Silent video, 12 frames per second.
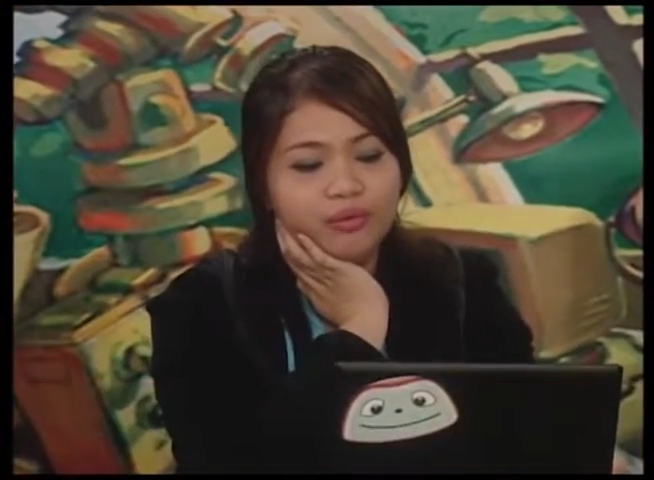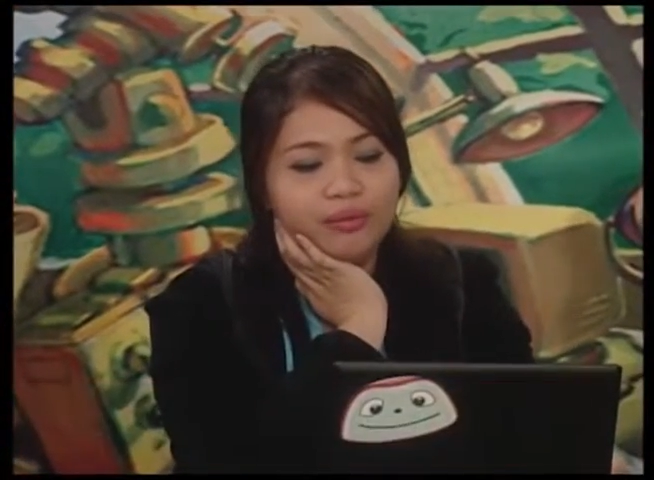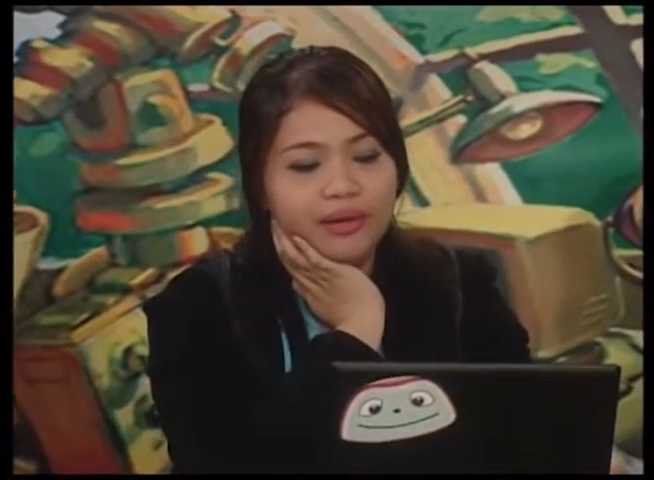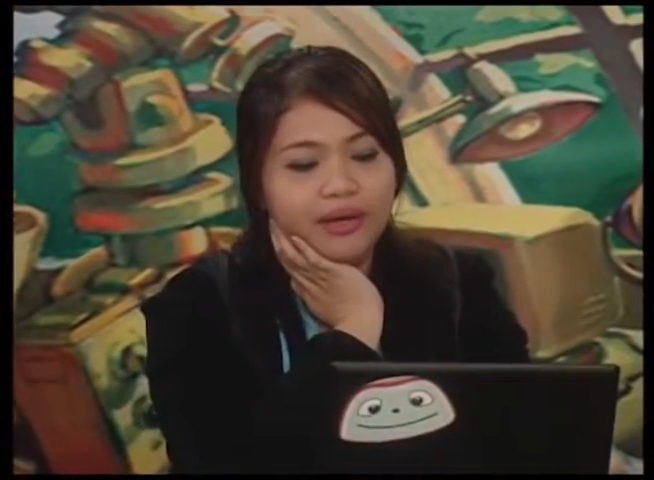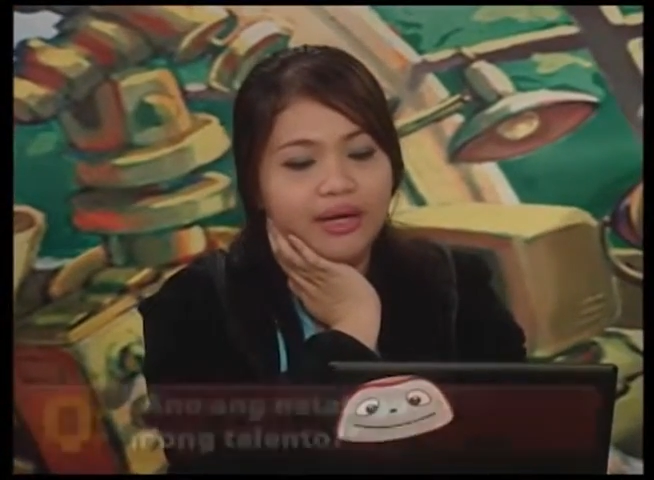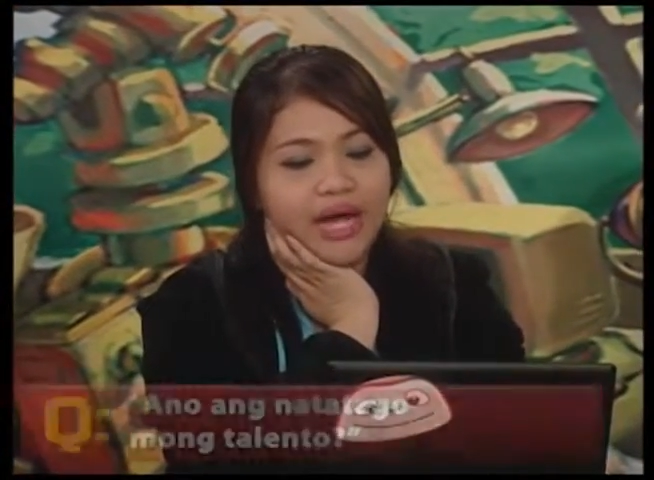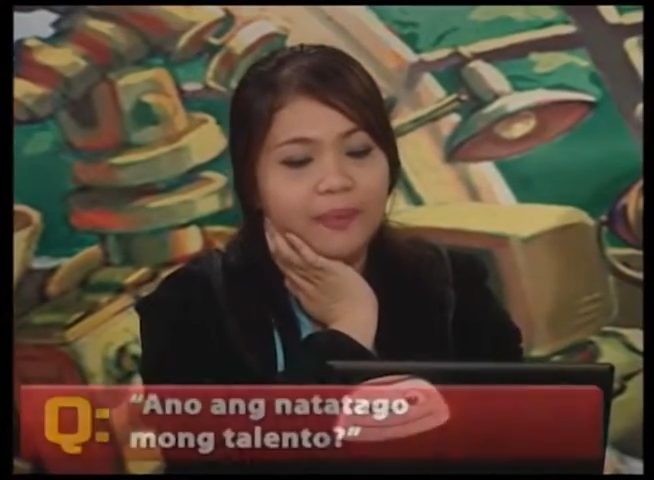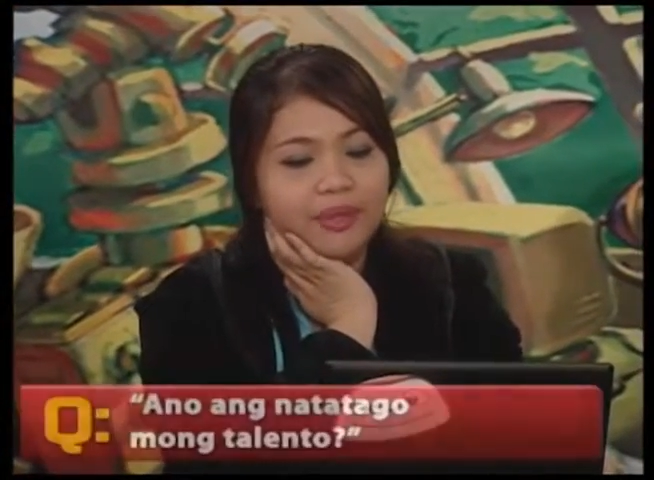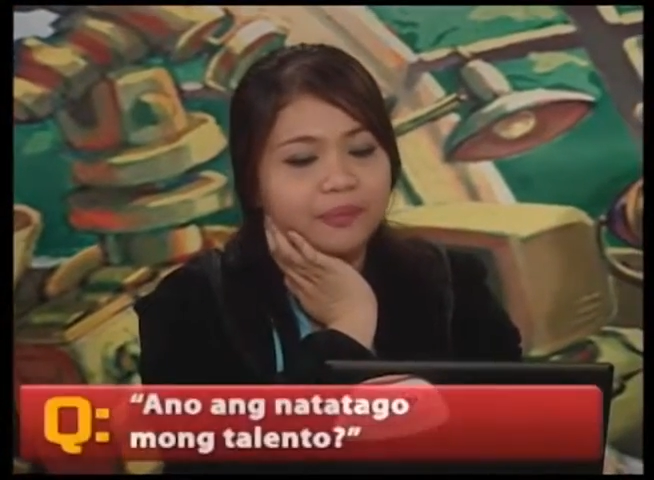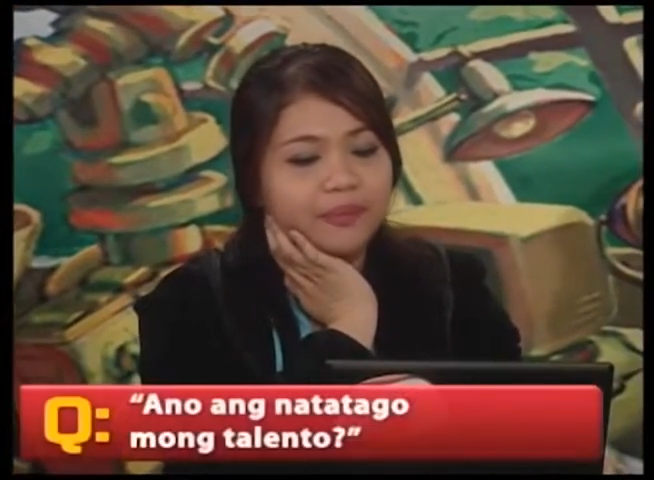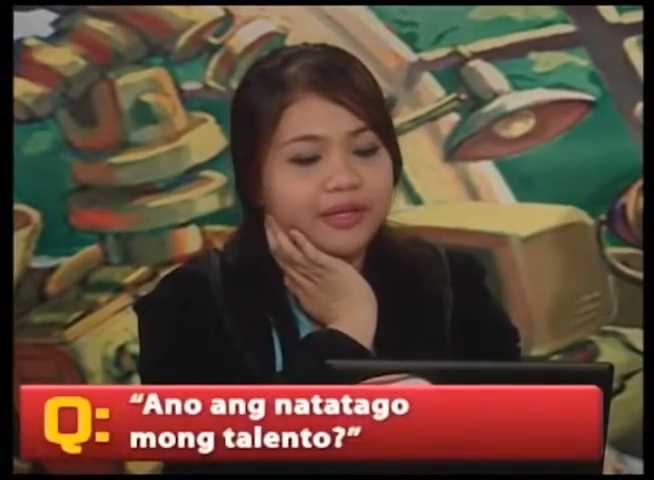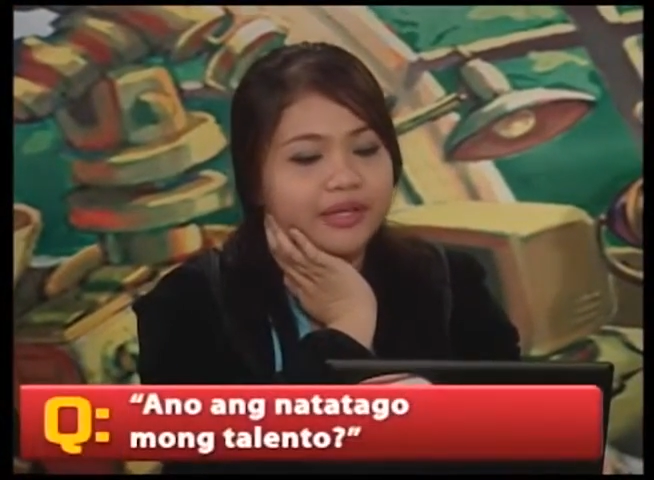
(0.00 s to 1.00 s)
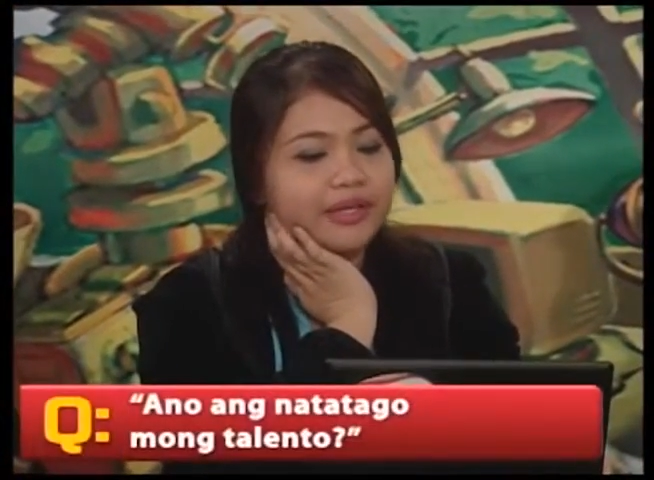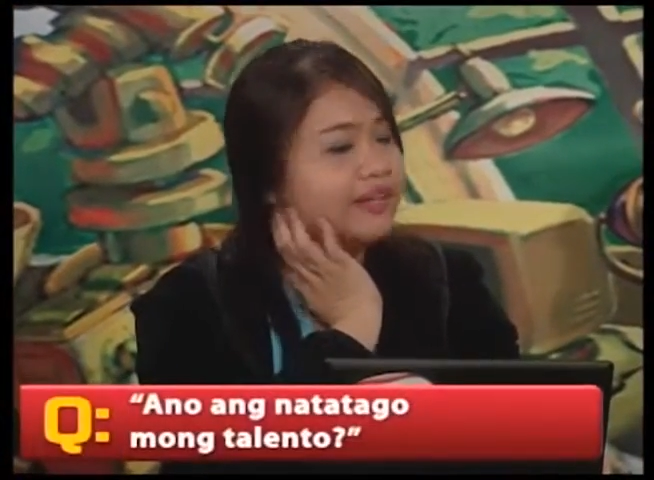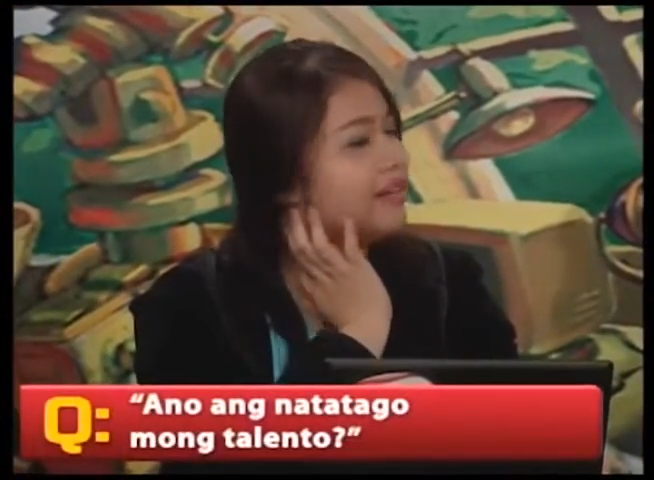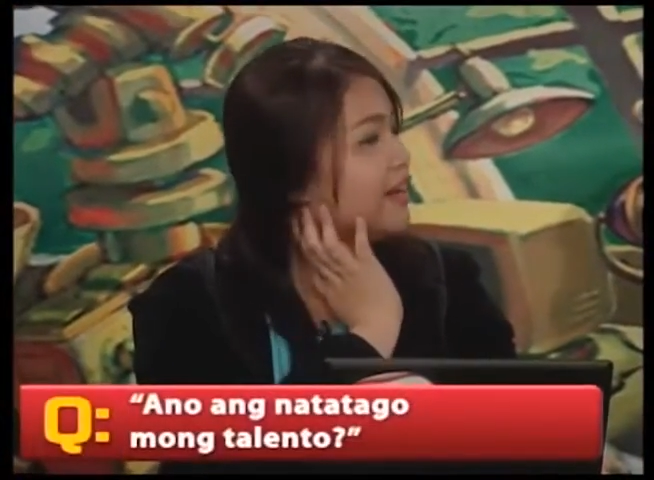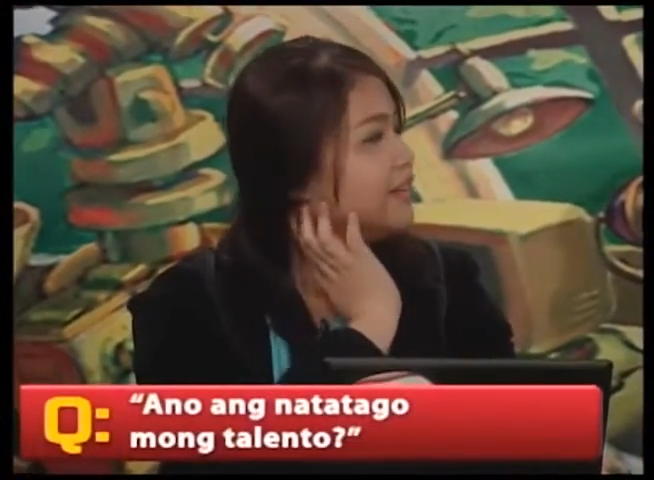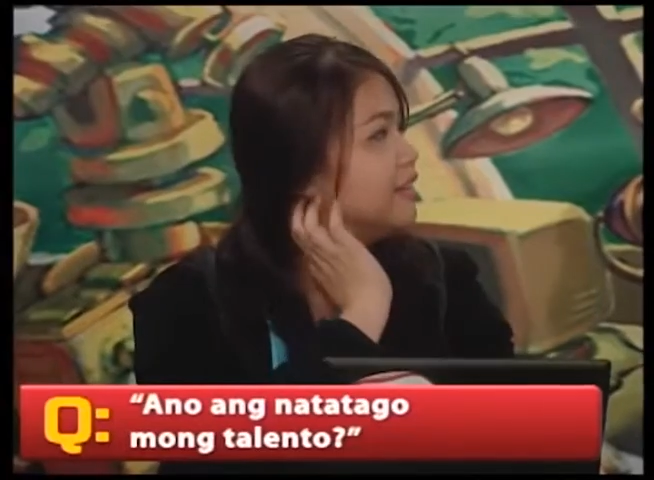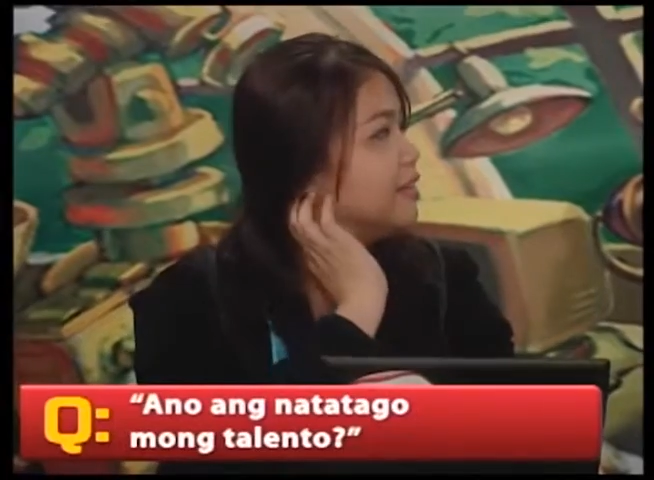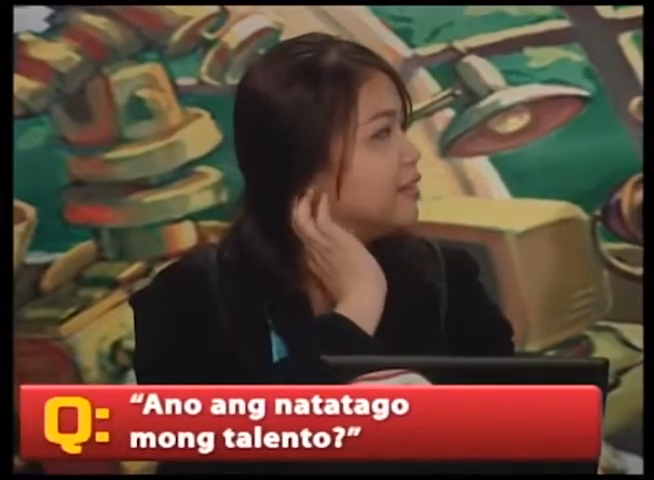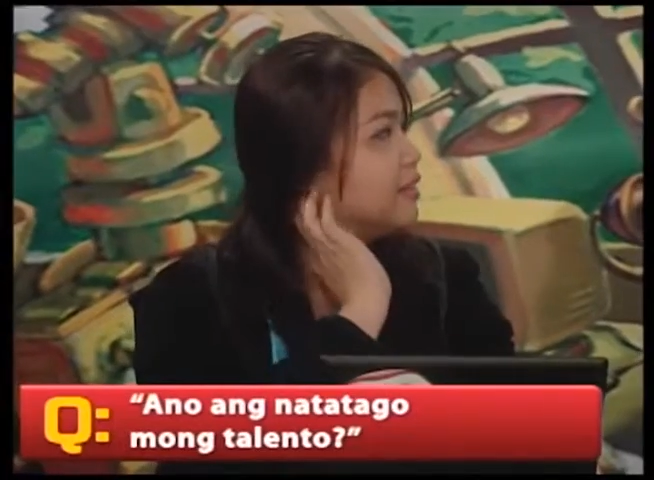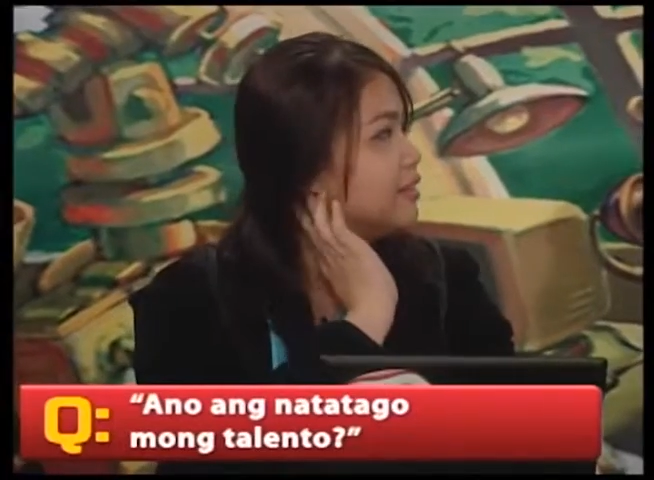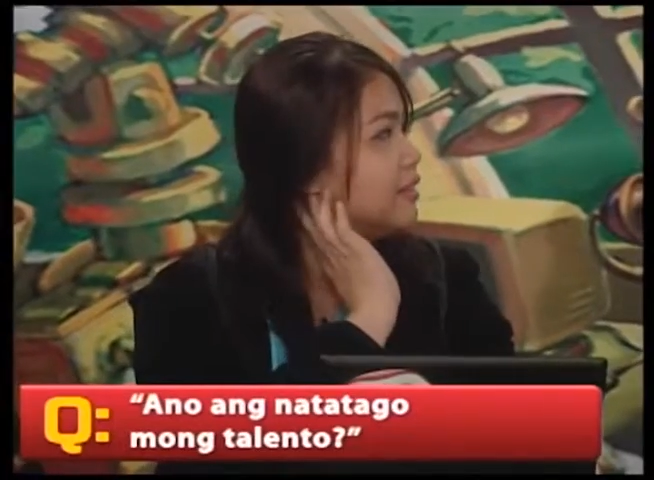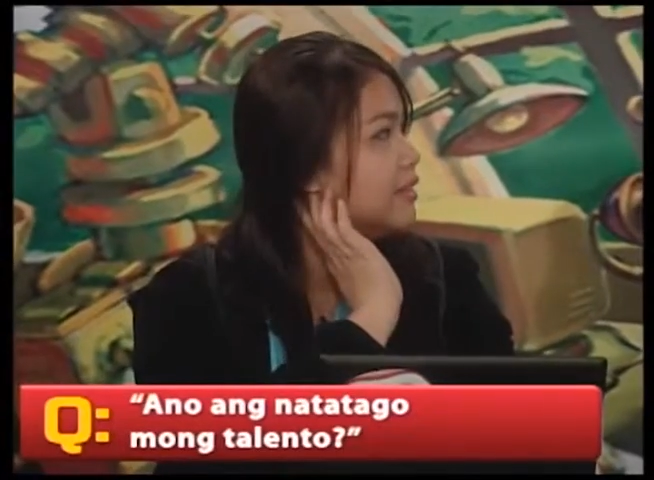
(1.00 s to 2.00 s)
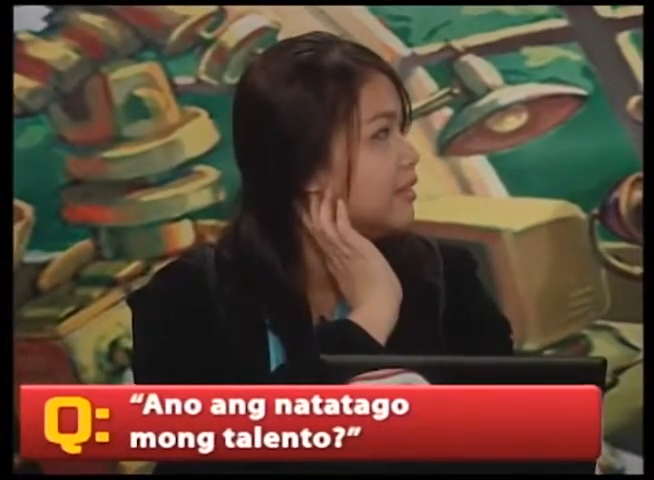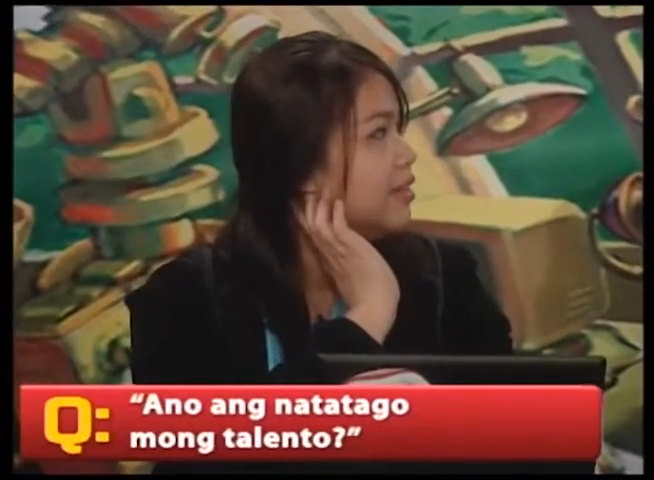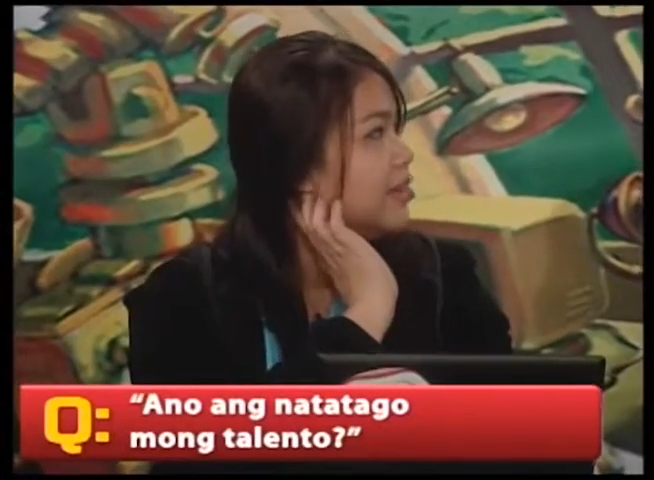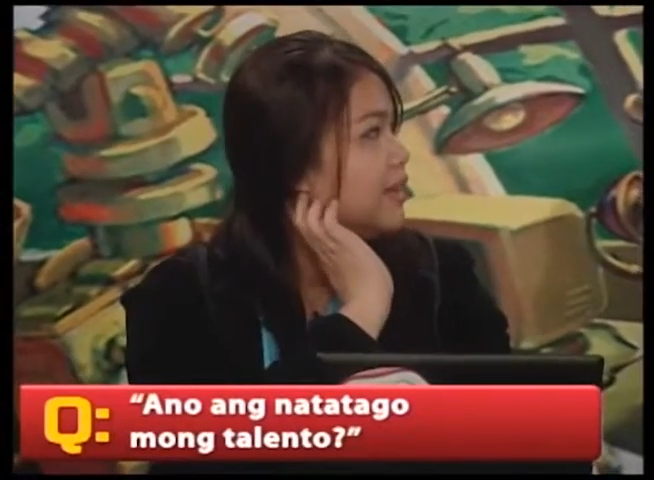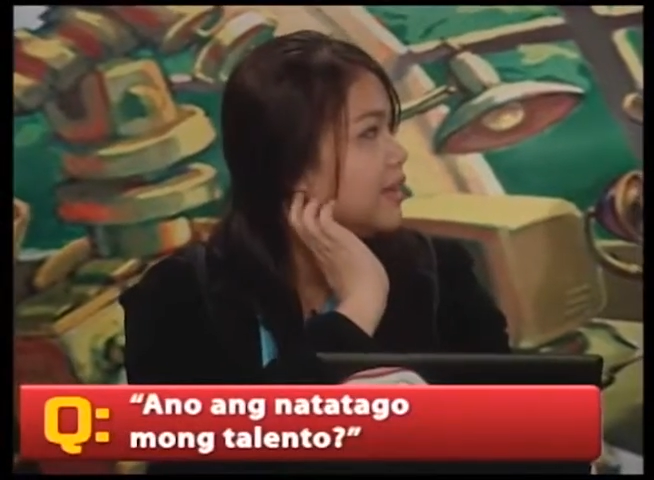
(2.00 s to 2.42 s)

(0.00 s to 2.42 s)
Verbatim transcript: magagamit pa rin ni God yun. Mm -hmm.